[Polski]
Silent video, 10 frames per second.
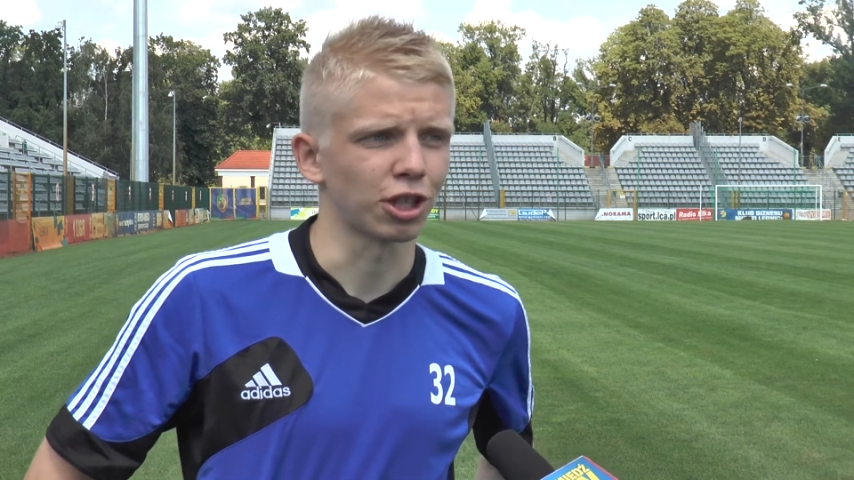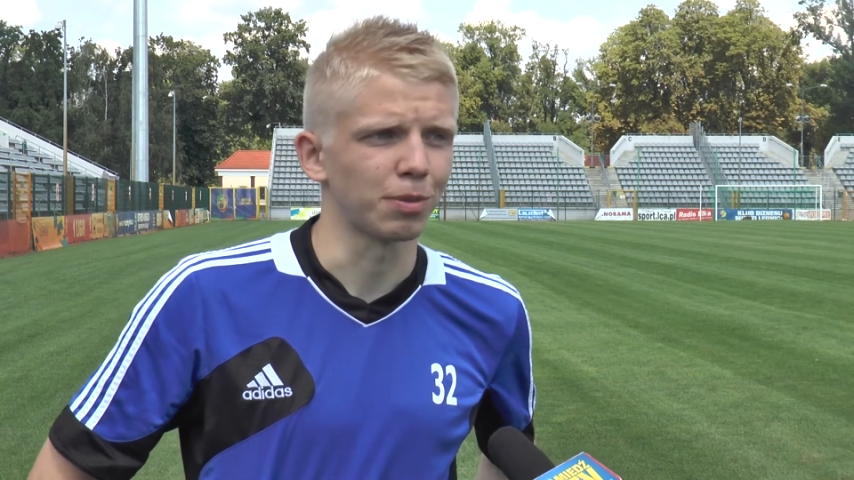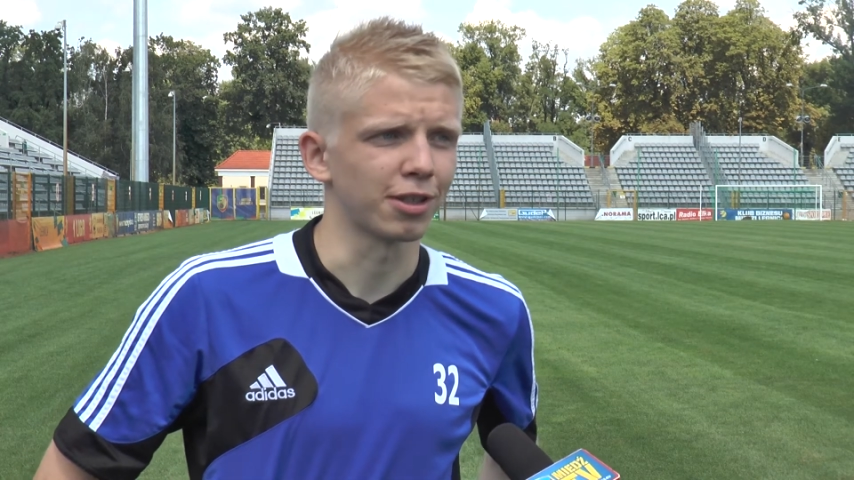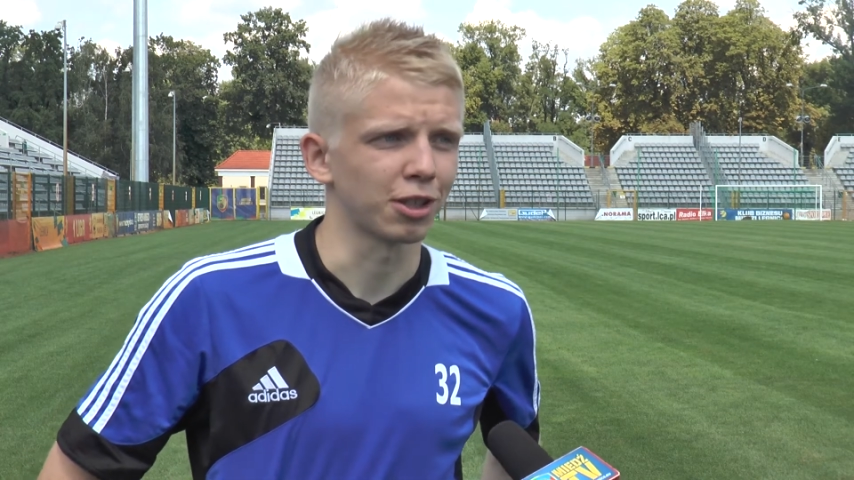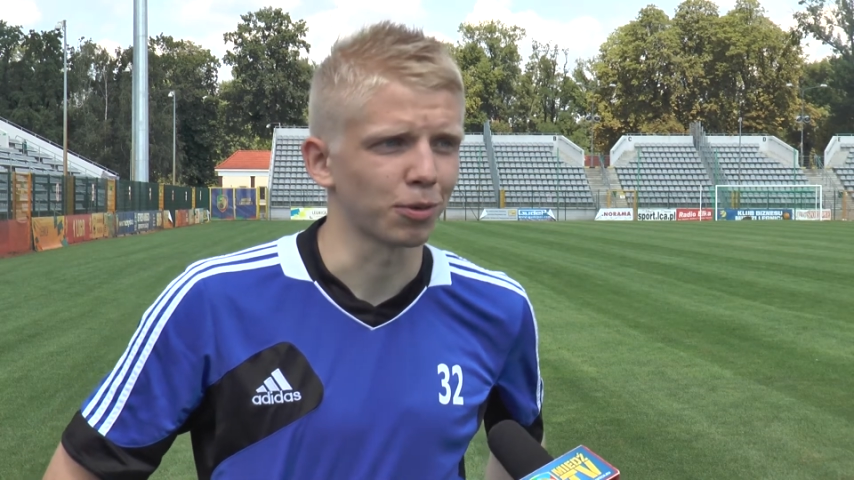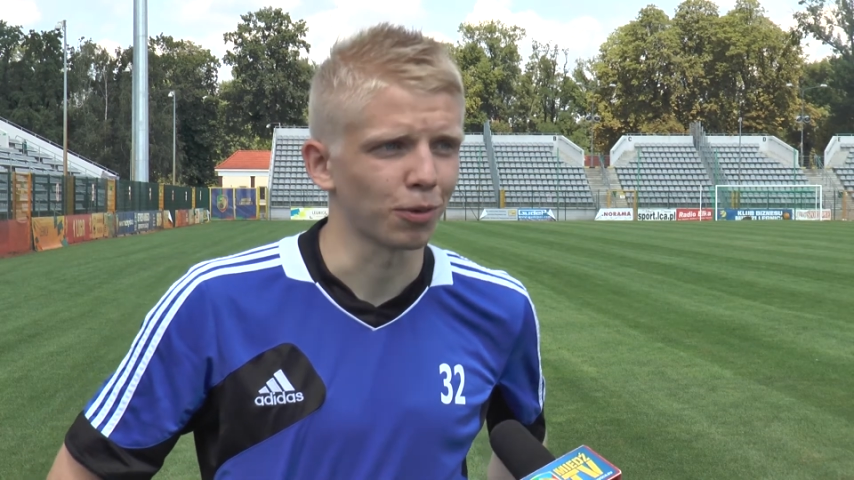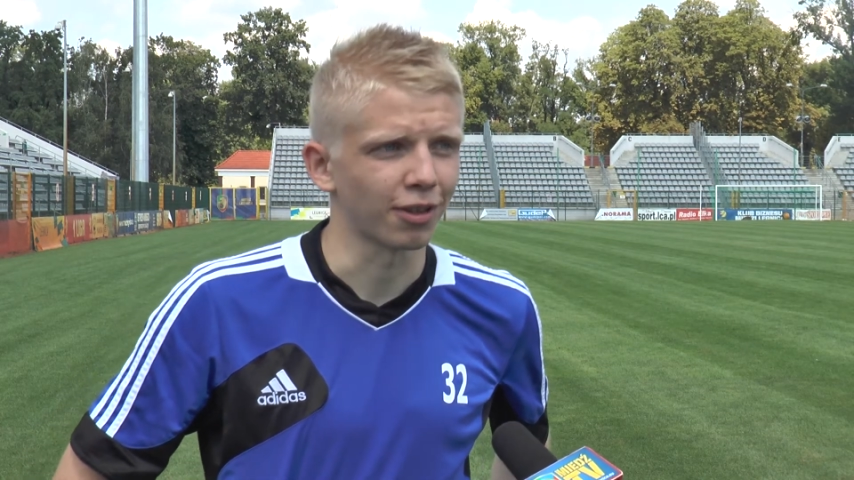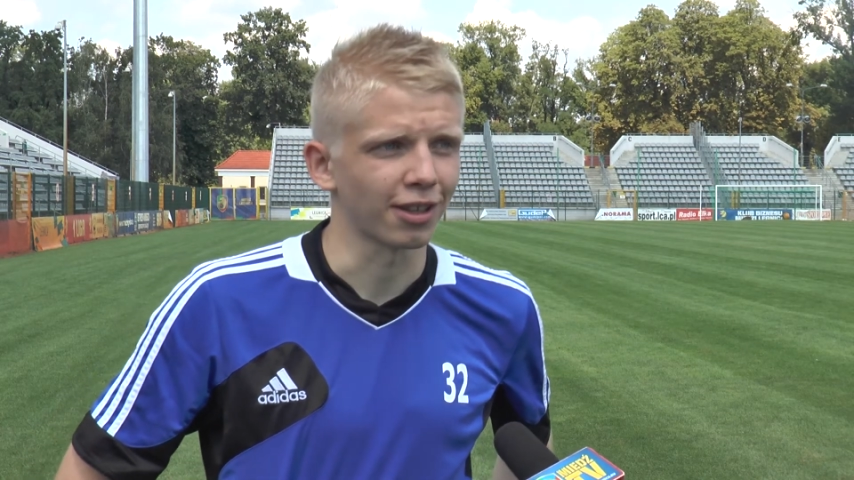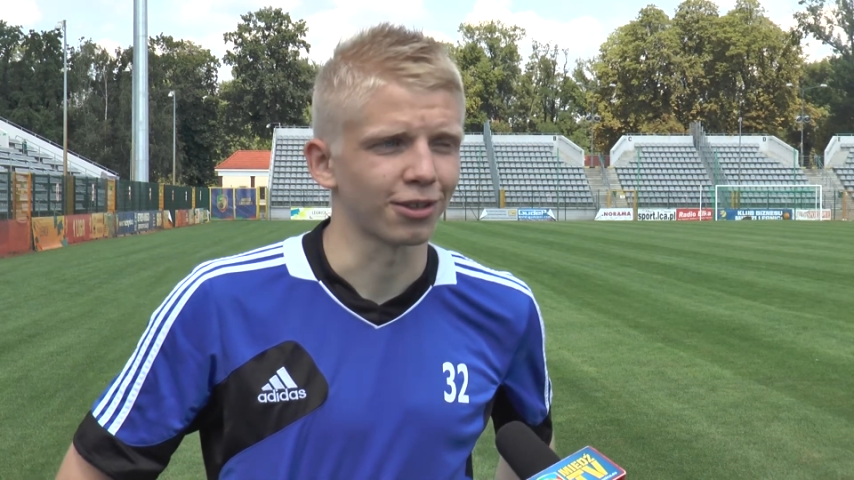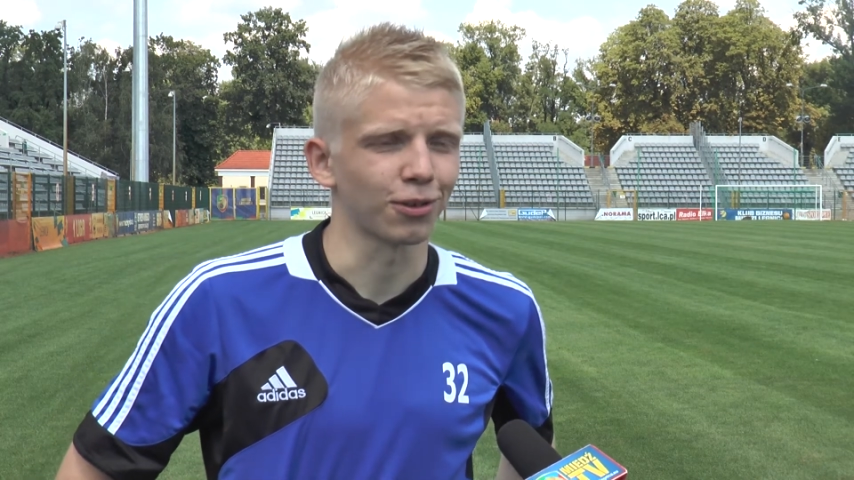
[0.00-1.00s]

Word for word: że kibice też będą doceniać